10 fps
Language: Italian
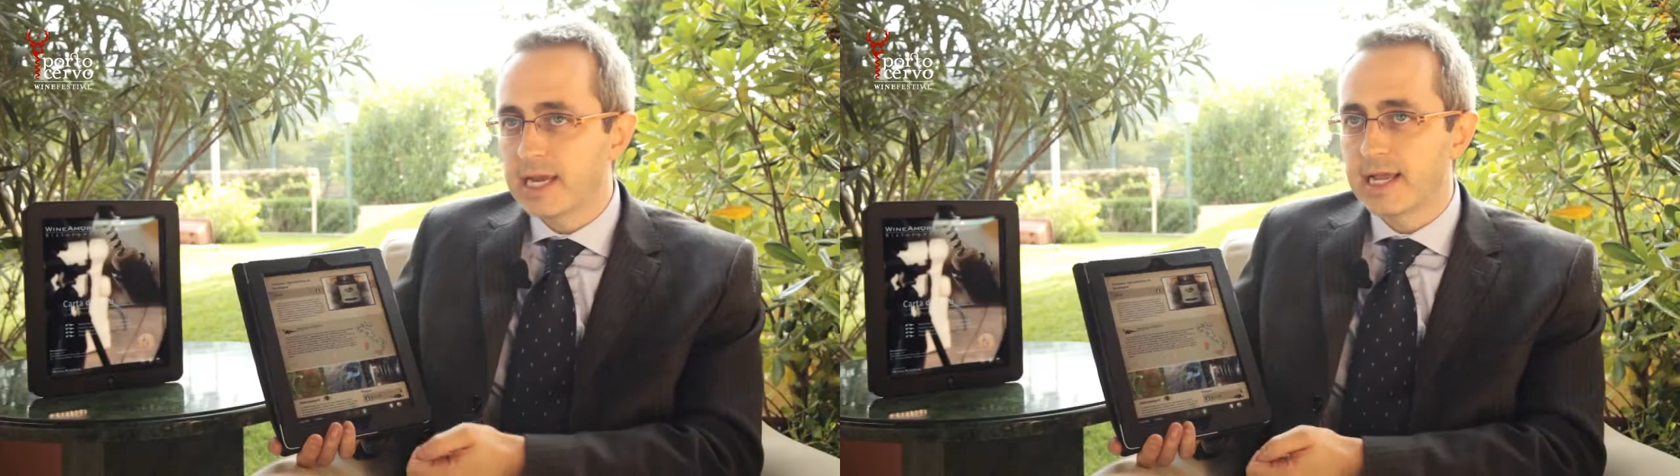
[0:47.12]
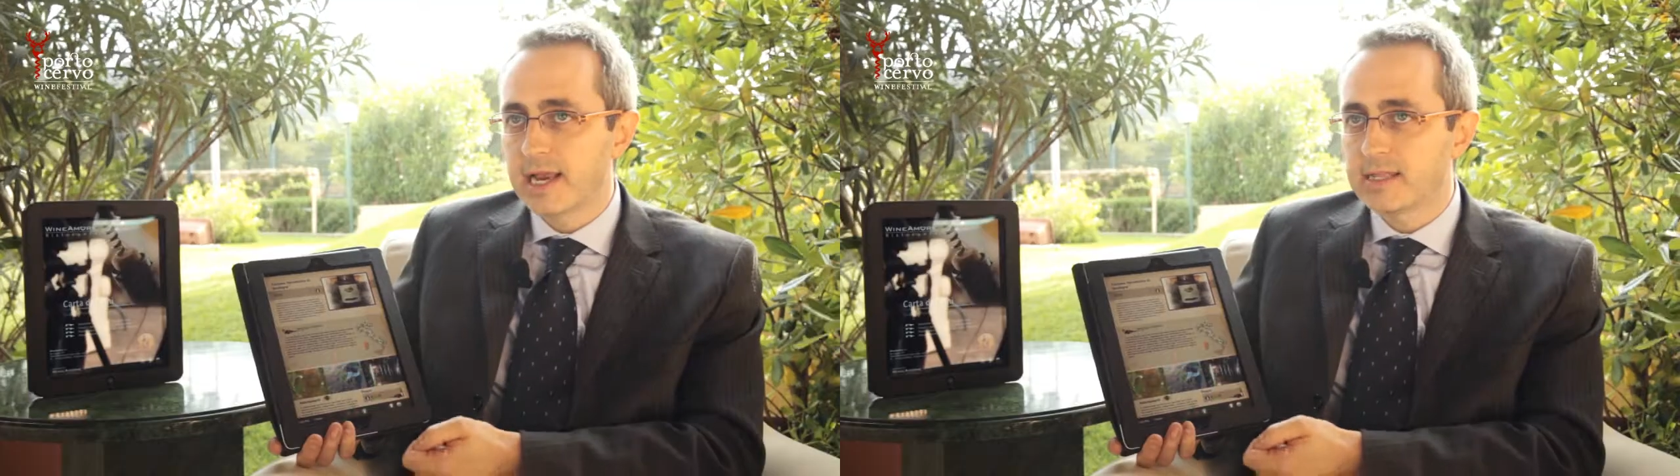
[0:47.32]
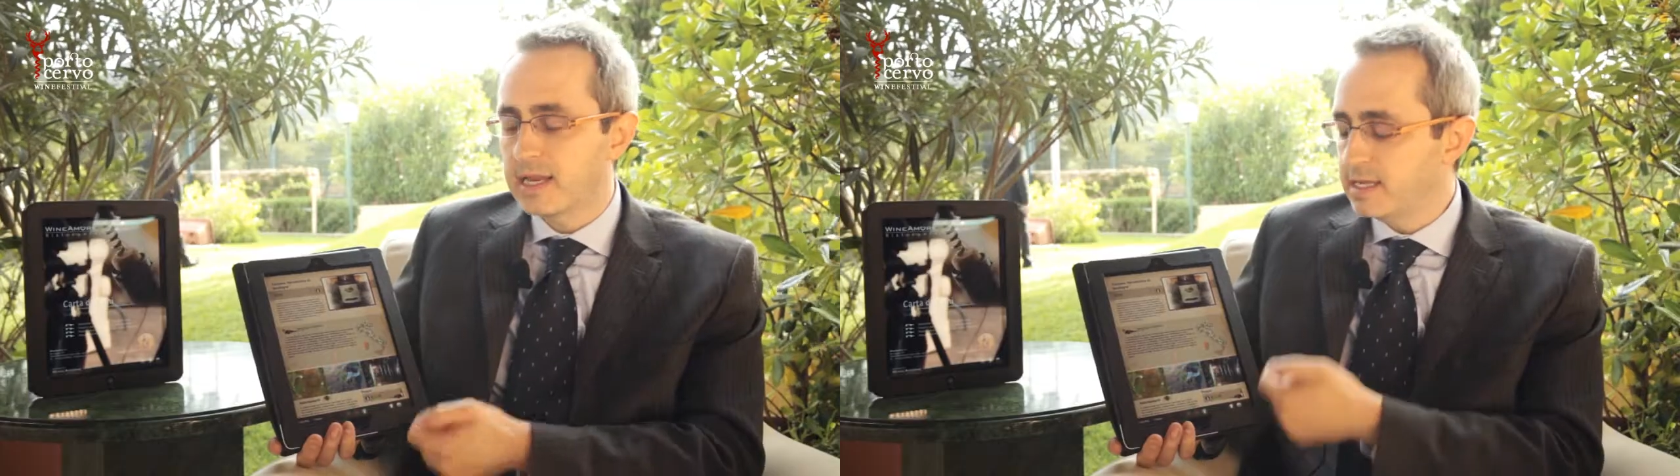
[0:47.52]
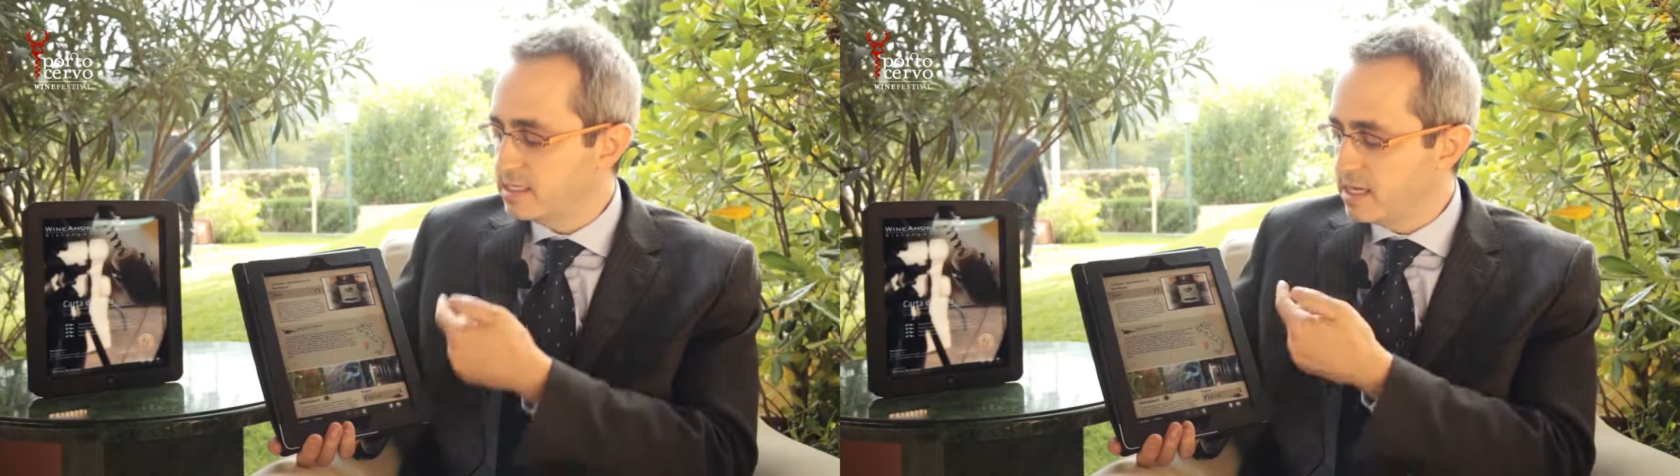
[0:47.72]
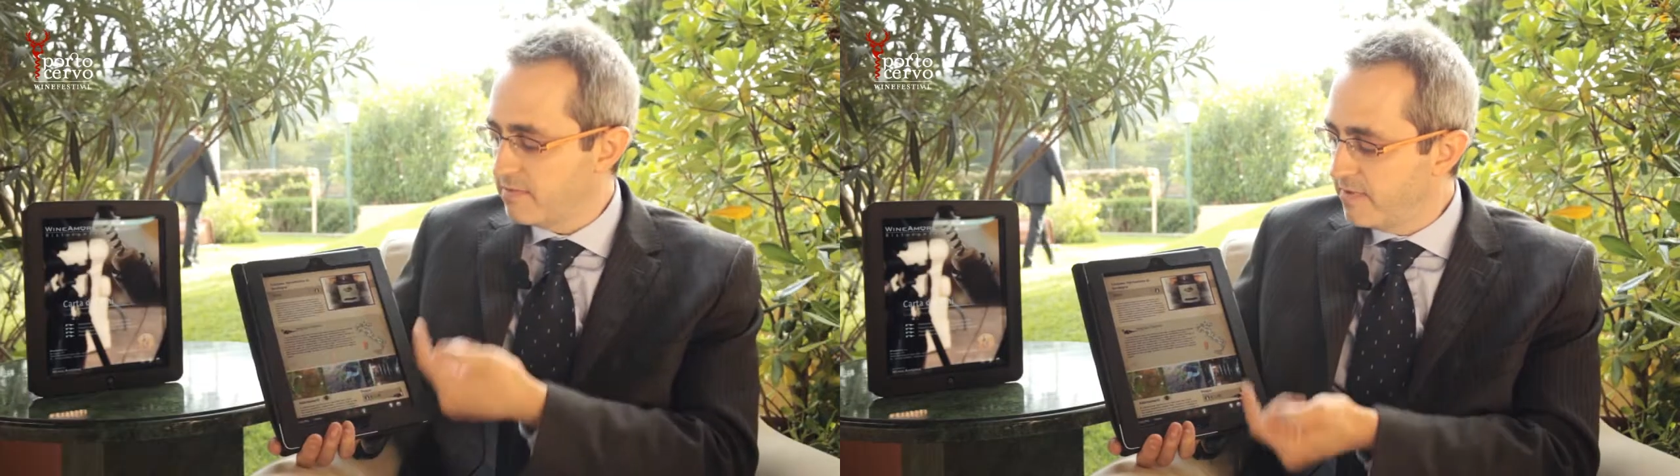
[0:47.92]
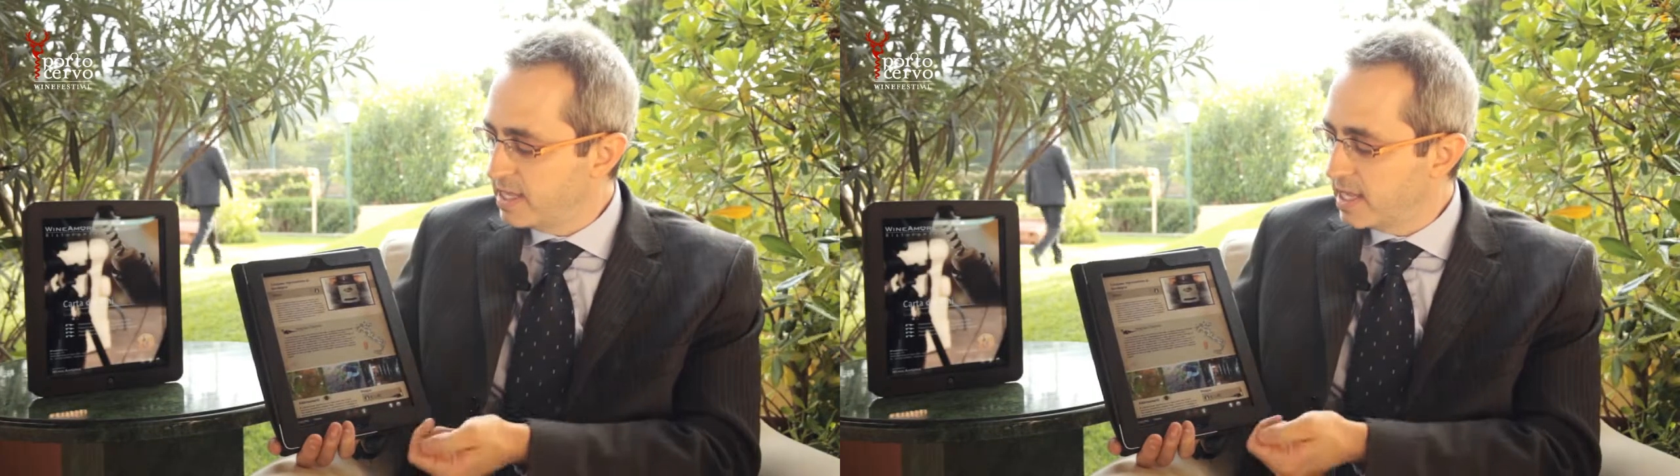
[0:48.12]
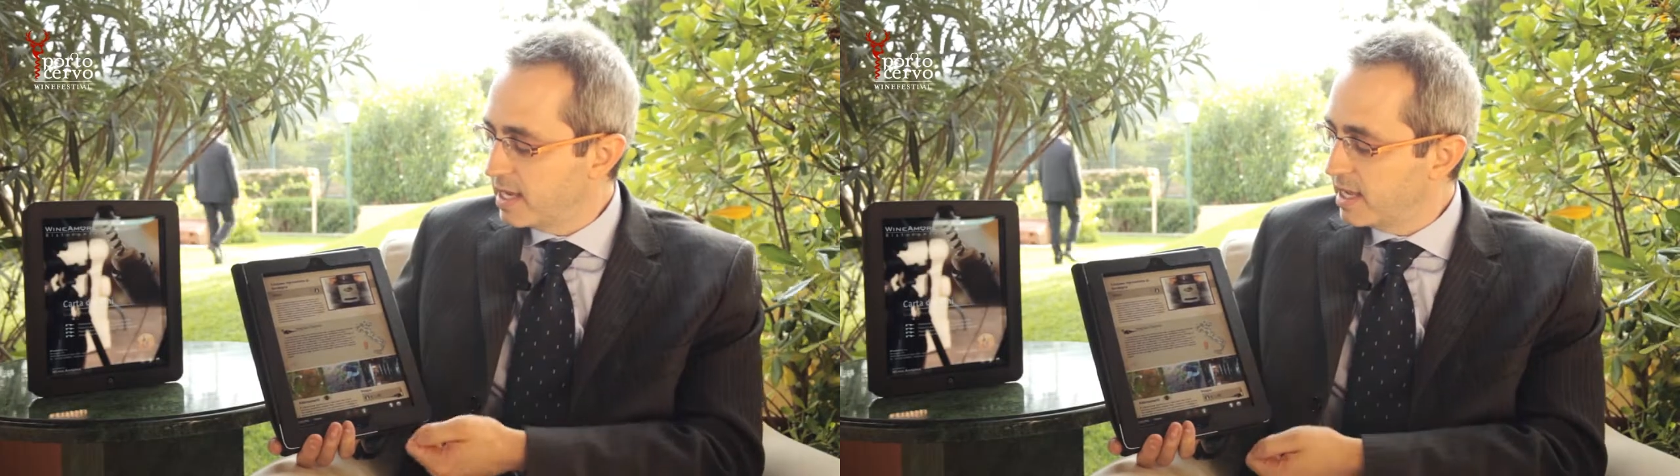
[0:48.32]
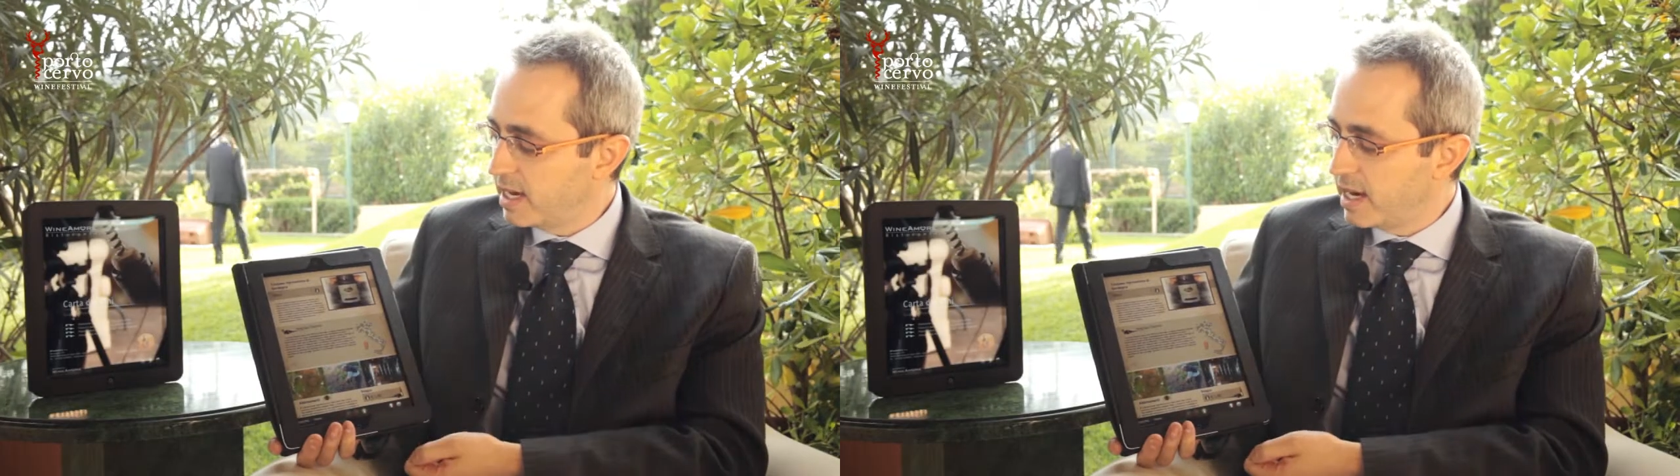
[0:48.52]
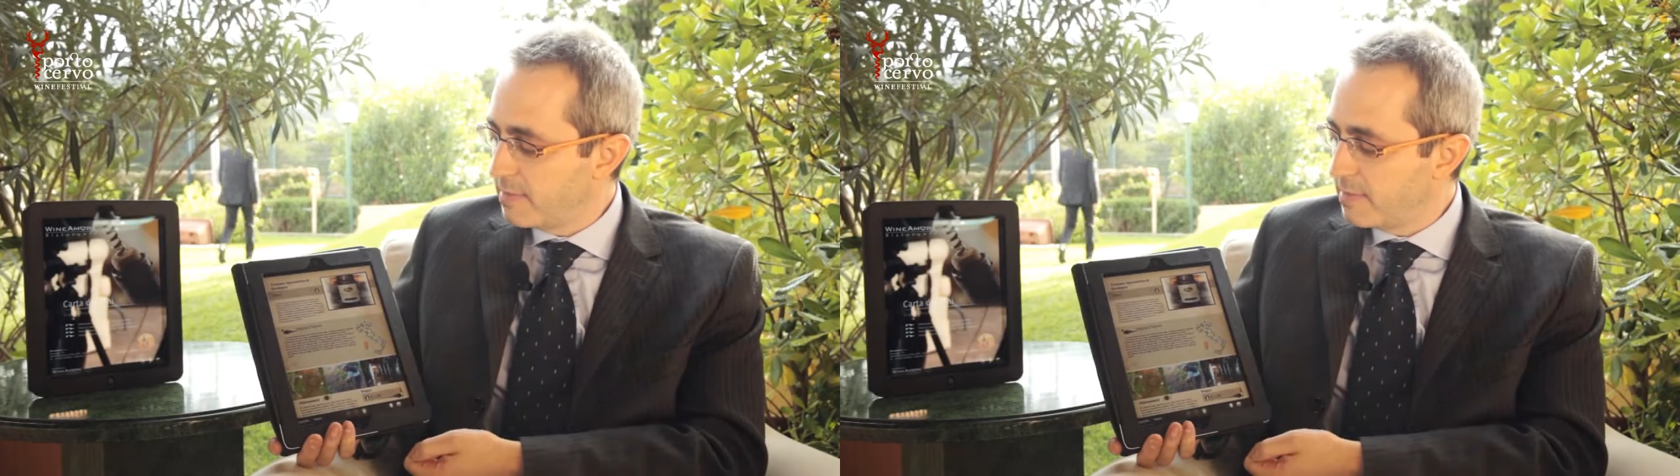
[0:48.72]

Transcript: le caratteristiche, vedere le